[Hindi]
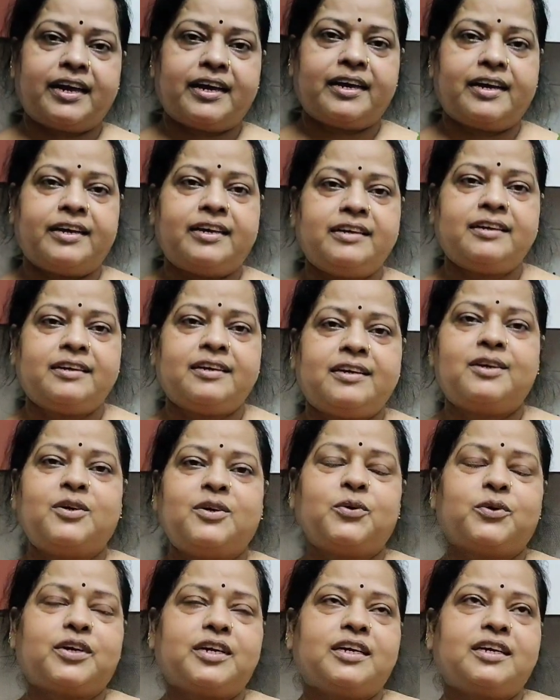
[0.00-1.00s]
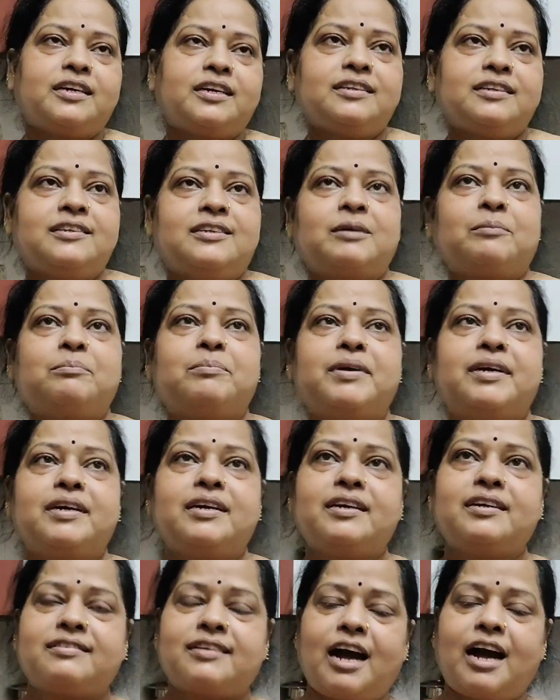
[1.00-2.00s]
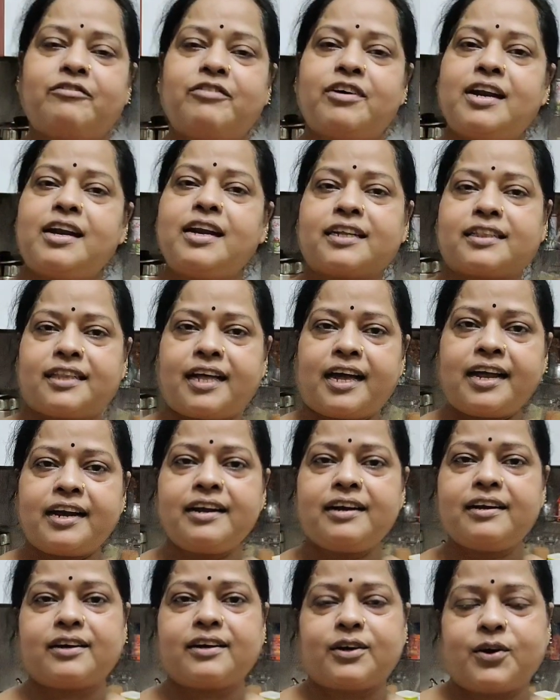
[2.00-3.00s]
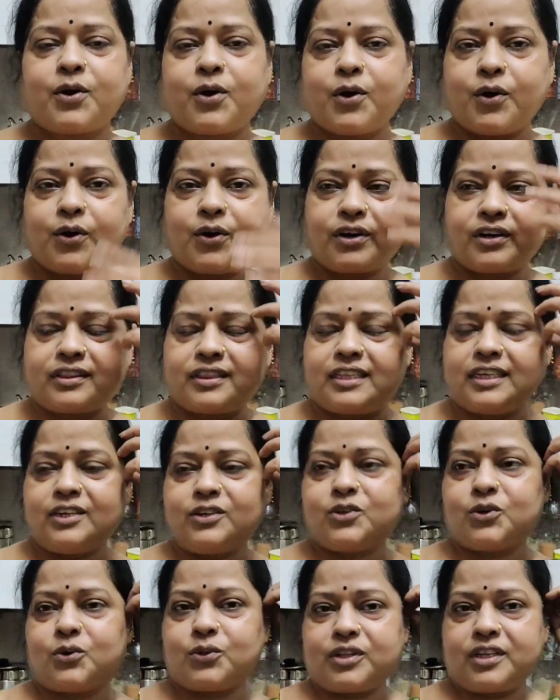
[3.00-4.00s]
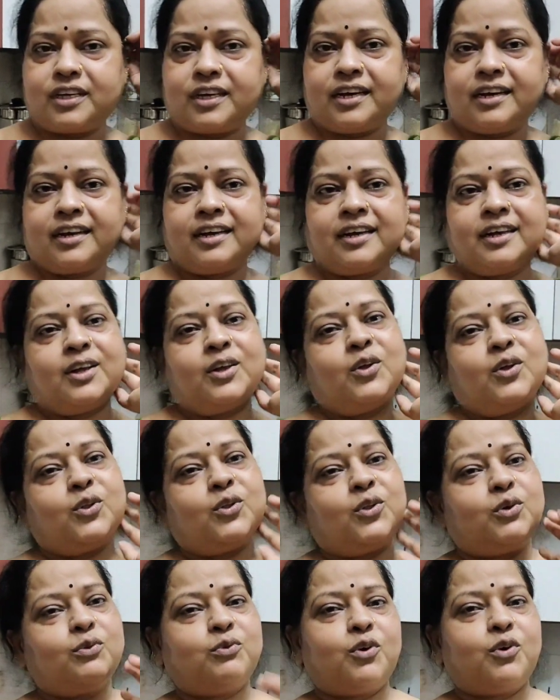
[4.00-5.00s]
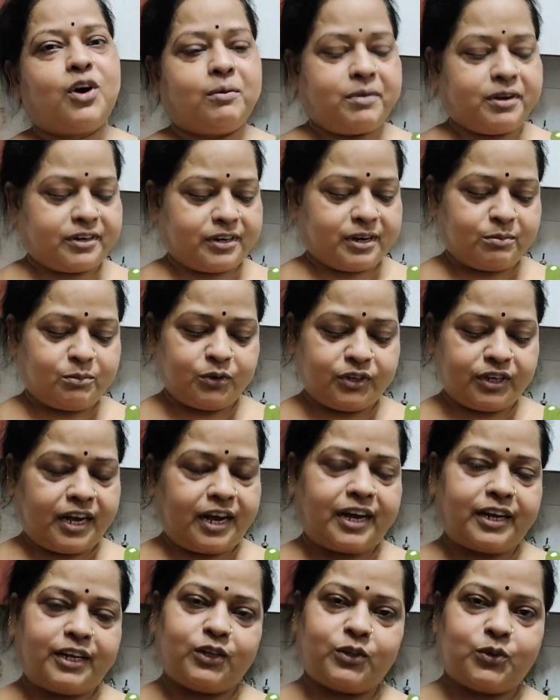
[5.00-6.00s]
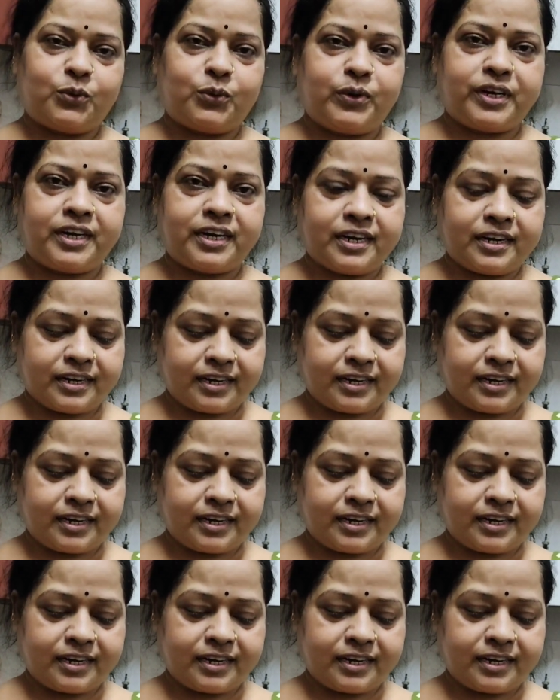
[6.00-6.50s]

के गई क्योंकि जब भी सावन लगता है ना और तीज होती है तो वो हमेशा मुझे हरी चूड़ियाँ